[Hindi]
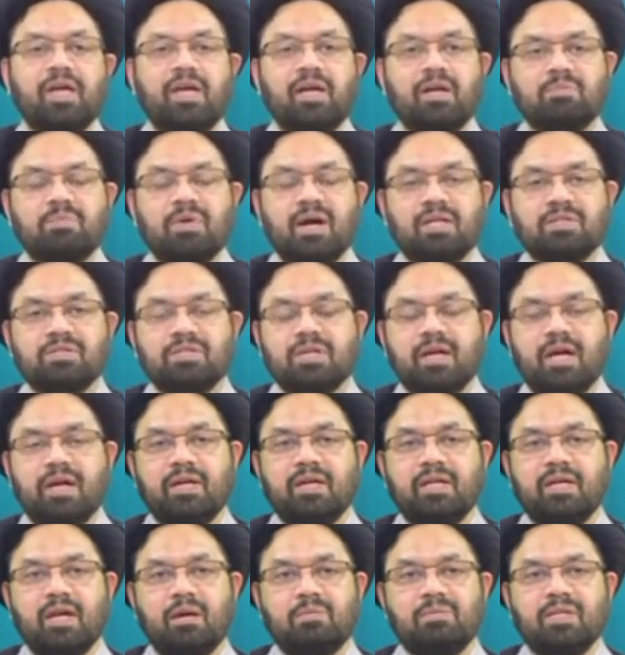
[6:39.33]
एक बादशाह
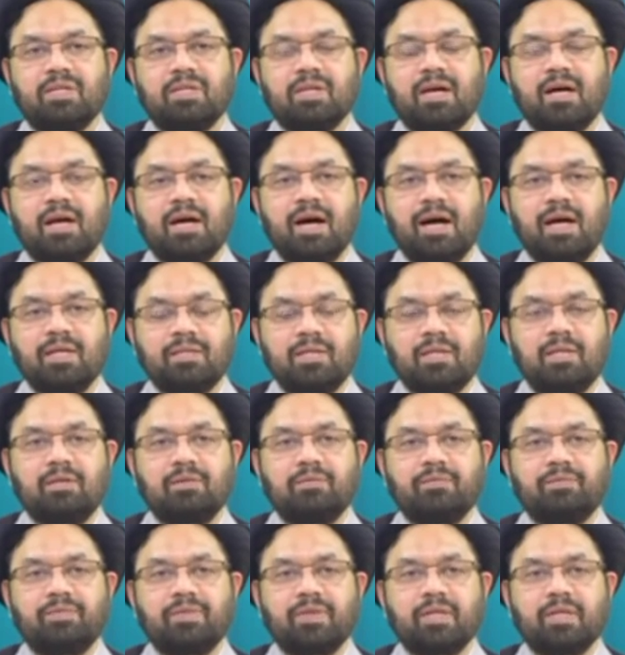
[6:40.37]
इंडिया में था आदिल
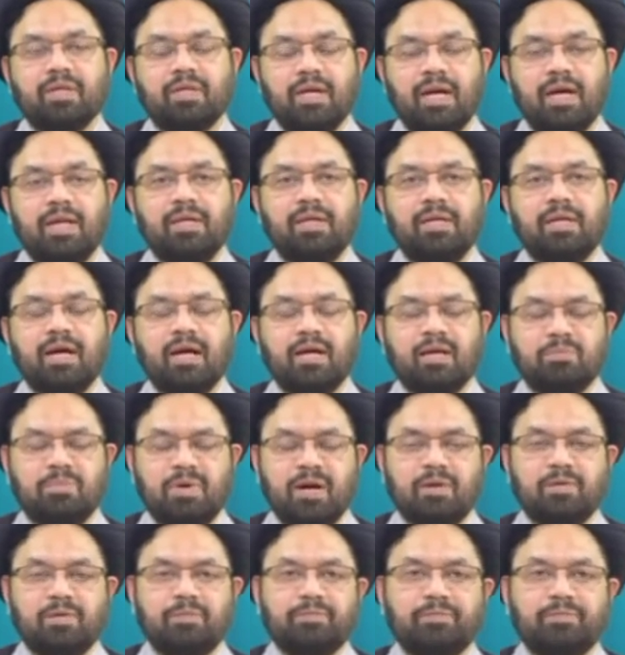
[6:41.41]
यानी अकबर